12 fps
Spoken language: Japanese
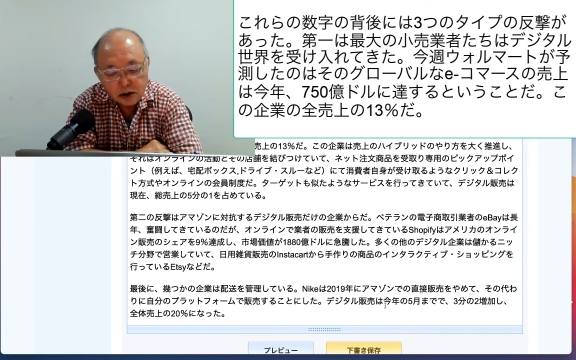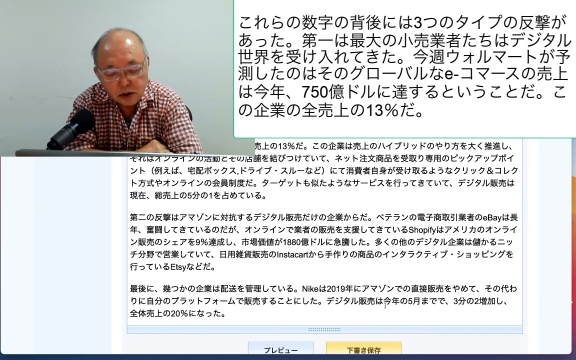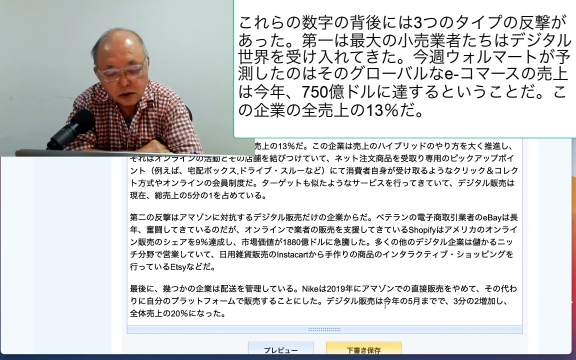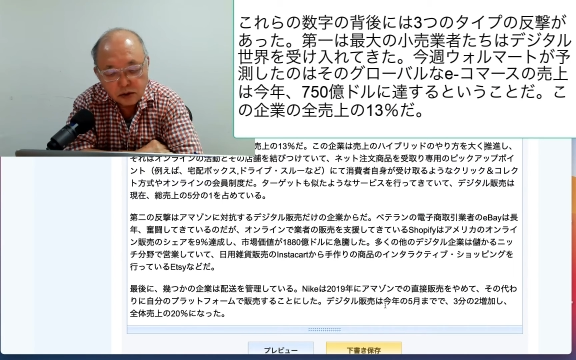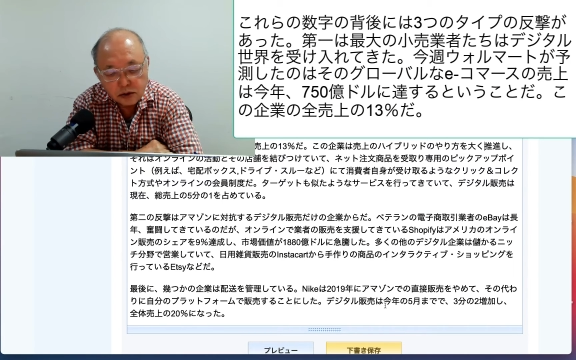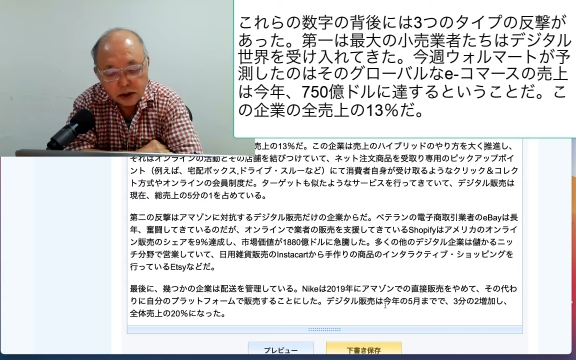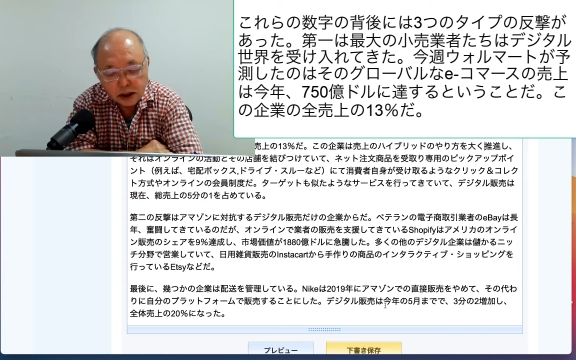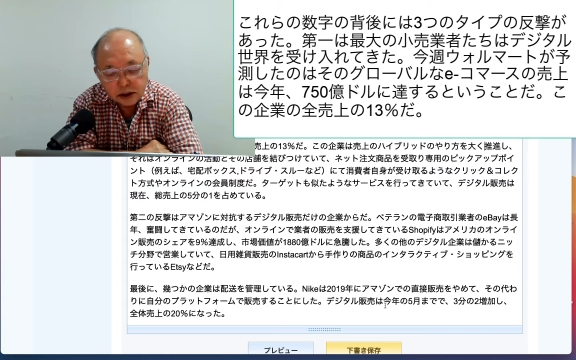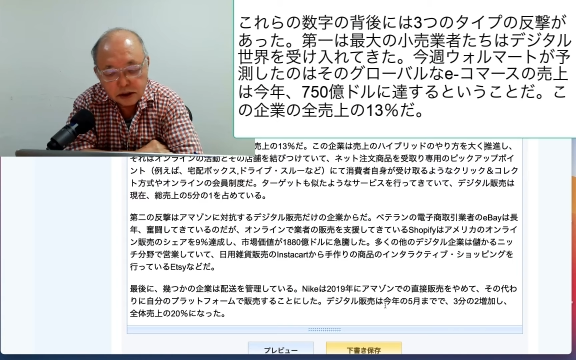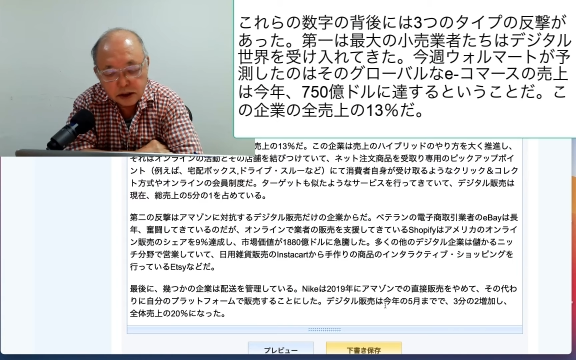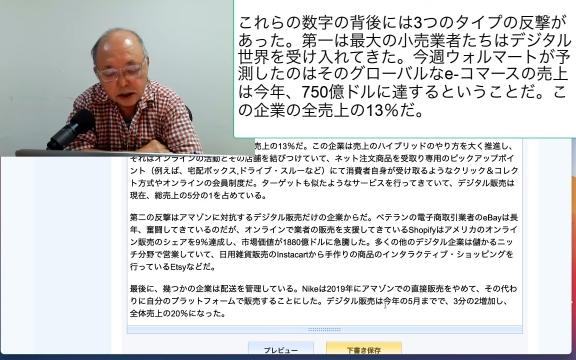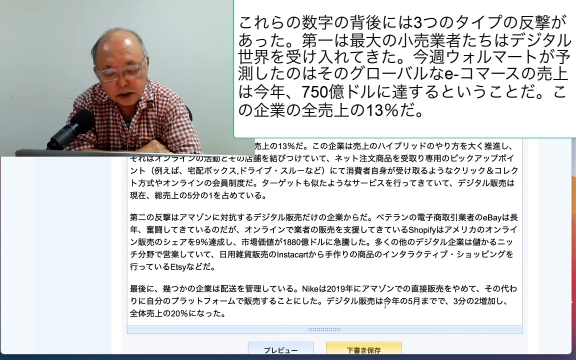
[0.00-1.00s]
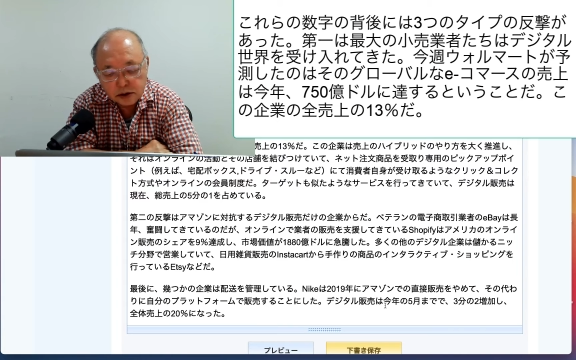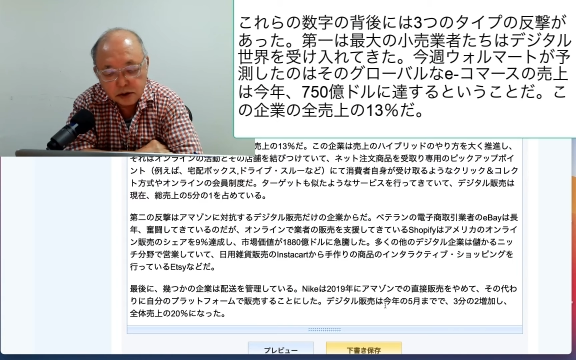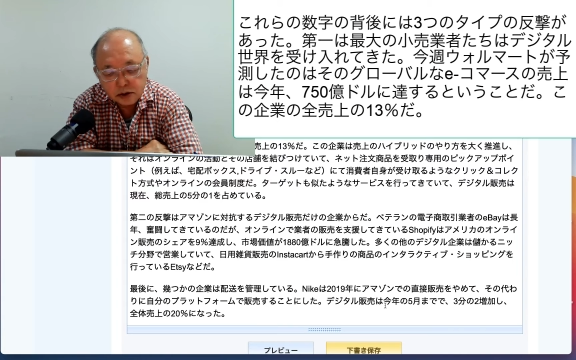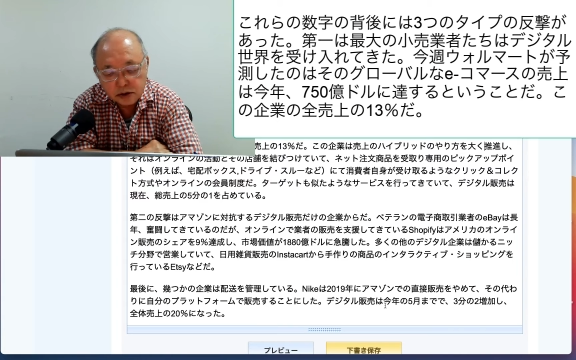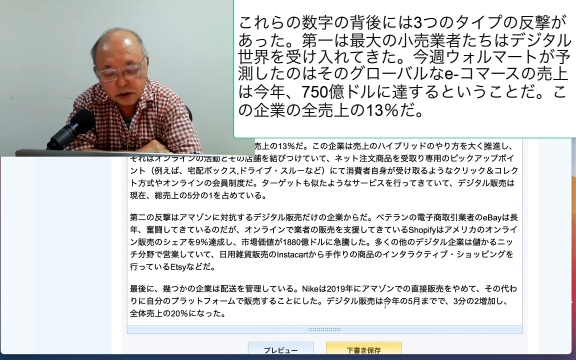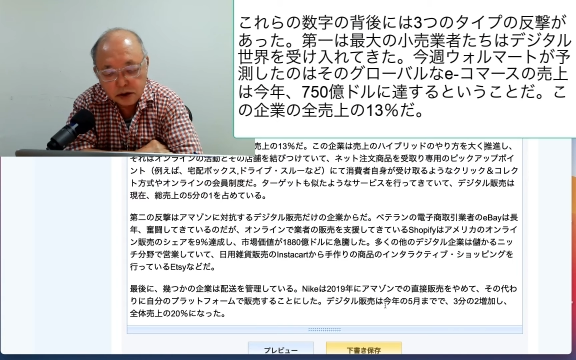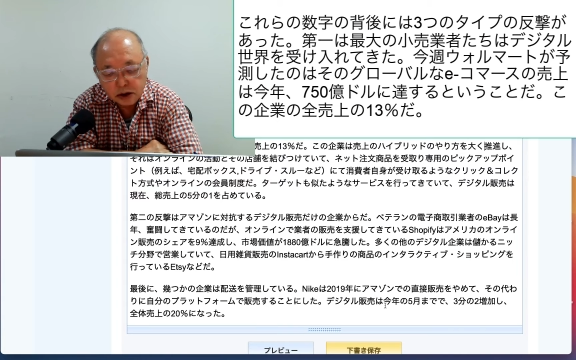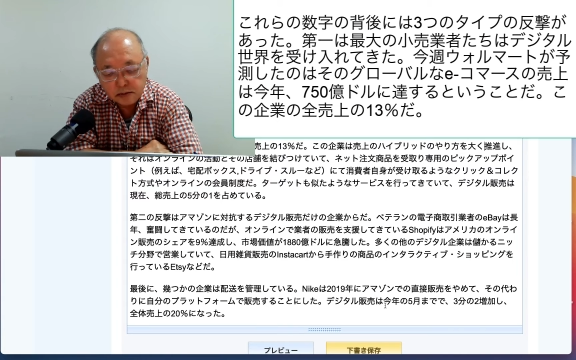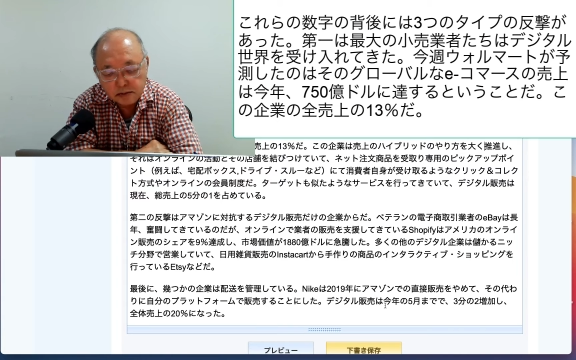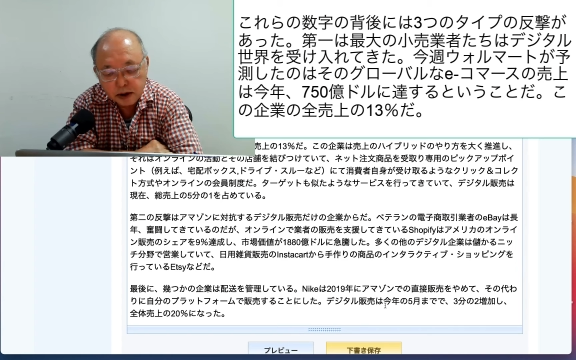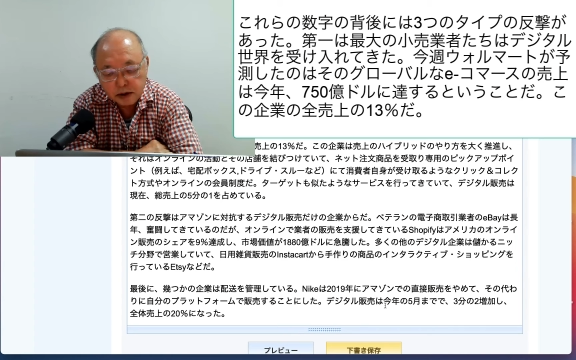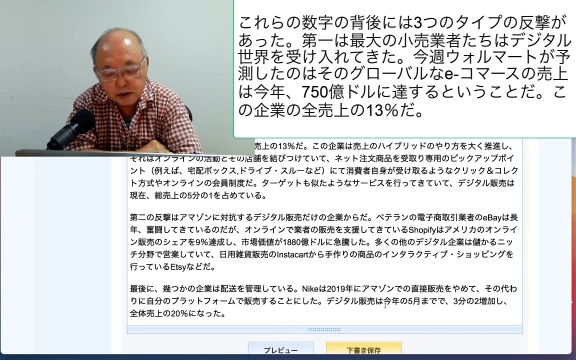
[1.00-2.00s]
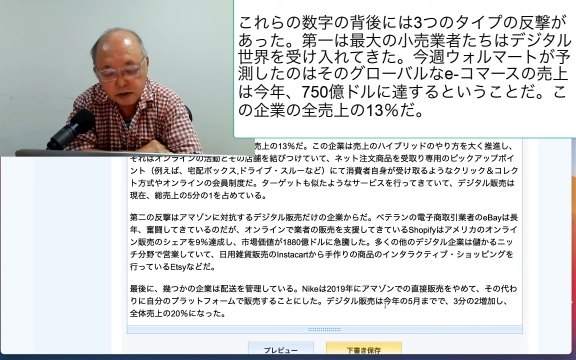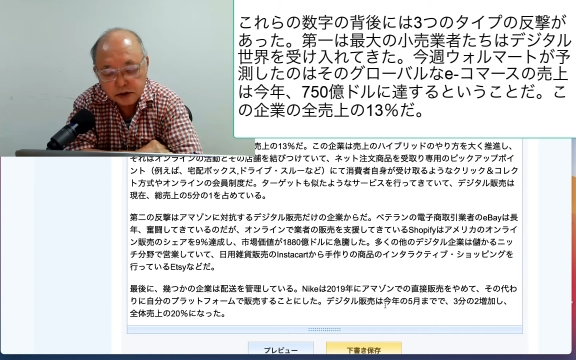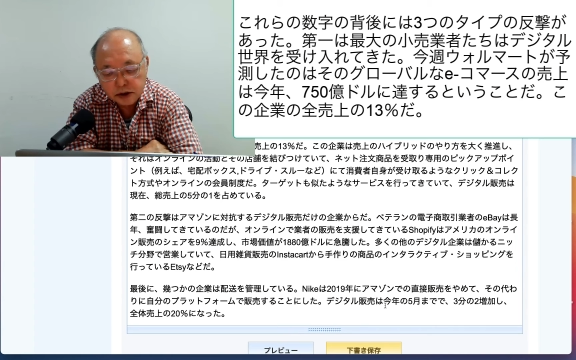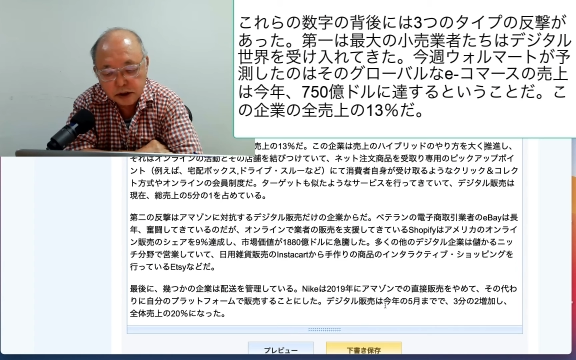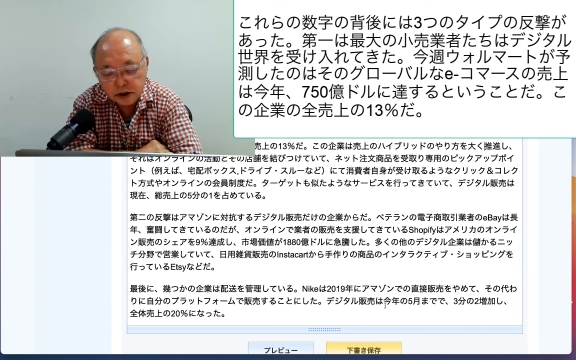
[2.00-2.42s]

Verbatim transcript: オンラインで業者の販売を支援